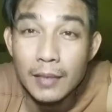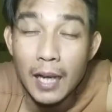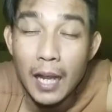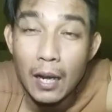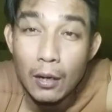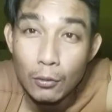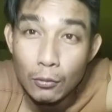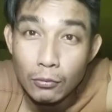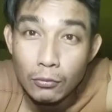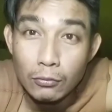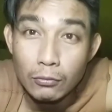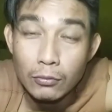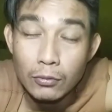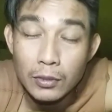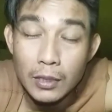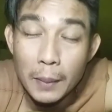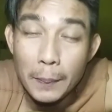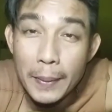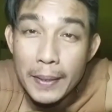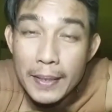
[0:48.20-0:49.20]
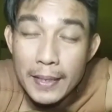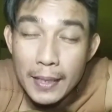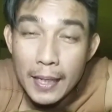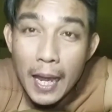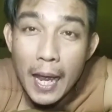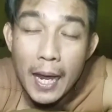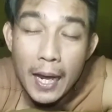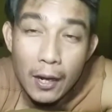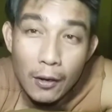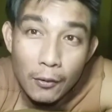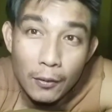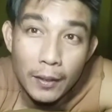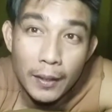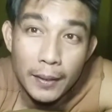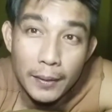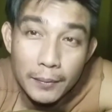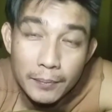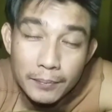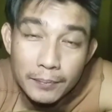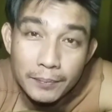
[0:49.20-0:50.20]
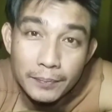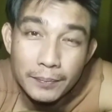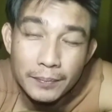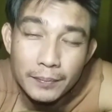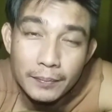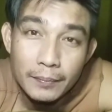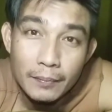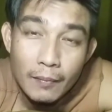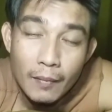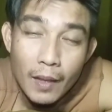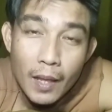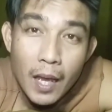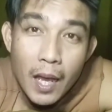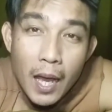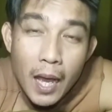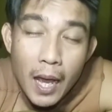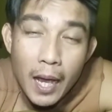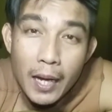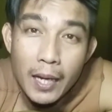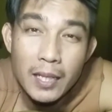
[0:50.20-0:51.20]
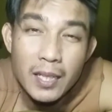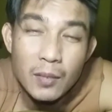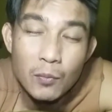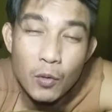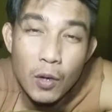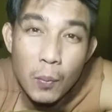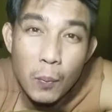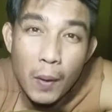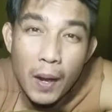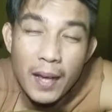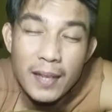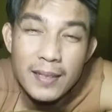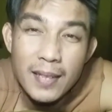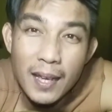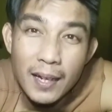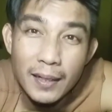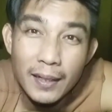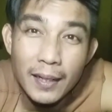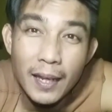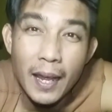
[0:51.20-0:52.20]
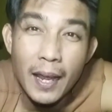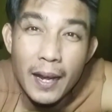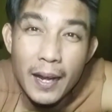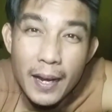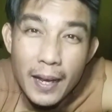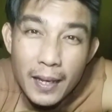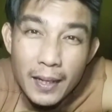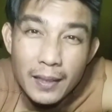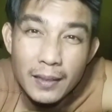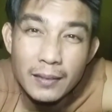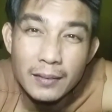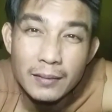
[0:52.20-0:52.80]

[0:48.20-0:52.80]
lalu sampai sekarang loh, geng. Ada sebuah perasaan gak enak.